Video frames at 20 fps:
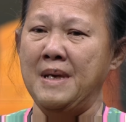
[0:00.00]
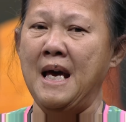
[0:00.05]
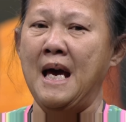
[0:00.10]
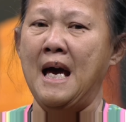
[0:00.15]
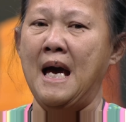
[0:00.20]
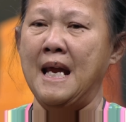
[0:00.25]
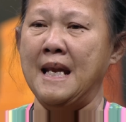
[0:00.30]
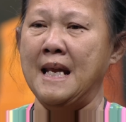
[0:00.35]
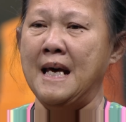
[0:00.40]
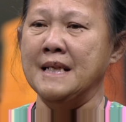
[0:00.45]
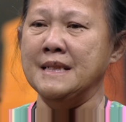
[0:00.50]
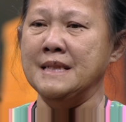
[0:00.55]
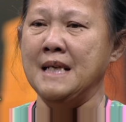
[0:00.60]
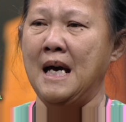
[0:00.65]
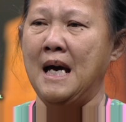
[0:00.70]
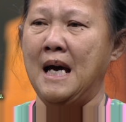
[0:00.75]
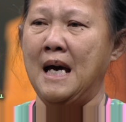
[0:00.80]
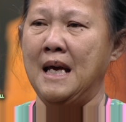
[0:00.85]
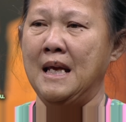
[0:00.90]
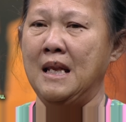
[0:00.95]
ไปหาน้า
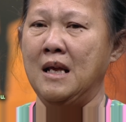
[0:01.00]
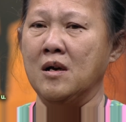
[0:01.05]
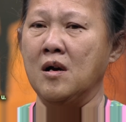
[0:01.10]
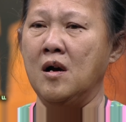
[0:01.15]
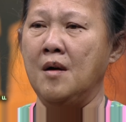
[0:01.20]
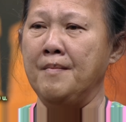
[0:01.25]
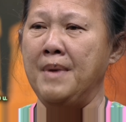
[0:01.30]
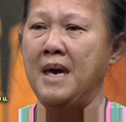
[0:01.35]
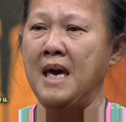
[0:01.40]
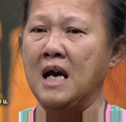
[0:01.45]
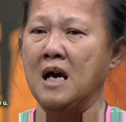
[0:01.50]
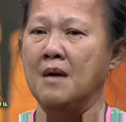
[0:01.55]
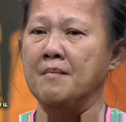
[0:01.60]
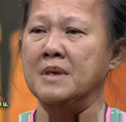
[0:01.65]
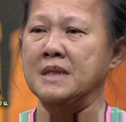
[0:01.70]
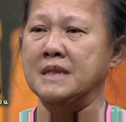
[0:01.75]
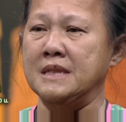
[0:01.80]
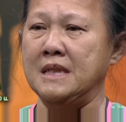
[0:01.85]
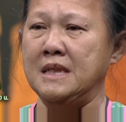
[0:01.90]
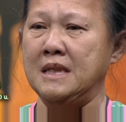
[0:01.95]
ชายแล้วก็แม่ก็
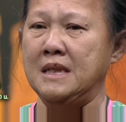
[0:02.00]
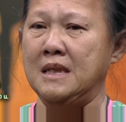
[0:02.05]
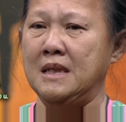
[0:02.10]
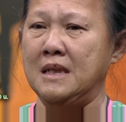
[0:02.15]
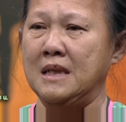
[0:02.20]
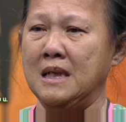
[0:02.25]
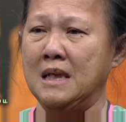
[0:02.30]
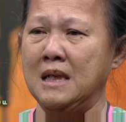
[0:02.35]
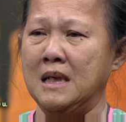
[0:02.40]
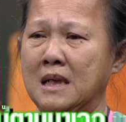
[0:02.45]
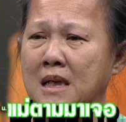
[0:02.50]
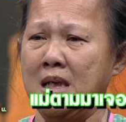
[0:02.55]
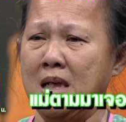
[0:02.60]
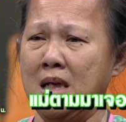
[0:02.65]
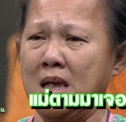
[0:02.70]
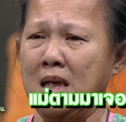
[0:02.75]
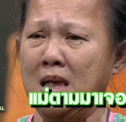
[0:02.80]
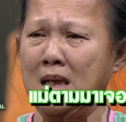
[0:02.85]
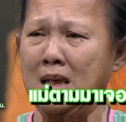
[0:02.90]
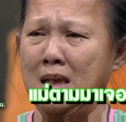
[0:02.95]
มาเจอ
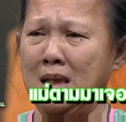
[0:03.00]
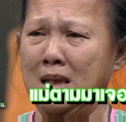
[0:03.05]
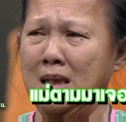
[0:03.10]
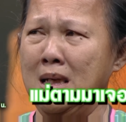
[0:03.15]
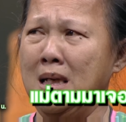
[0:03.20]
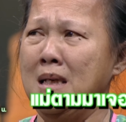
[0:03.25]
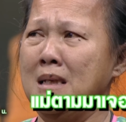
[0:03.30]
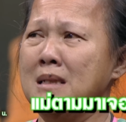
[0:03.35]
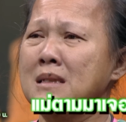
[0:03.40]
แม่ตาม